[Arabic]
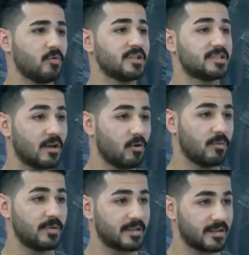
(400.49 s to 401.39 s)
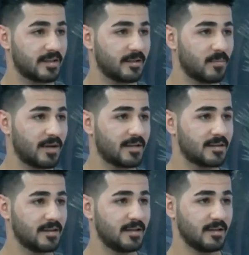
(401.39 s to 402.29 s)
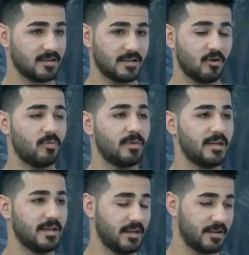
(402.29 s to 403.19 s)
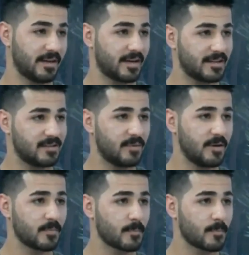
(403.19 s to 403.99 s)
هو يستوعب التدريب مالتنا يستوعب اللي احنا نقدمه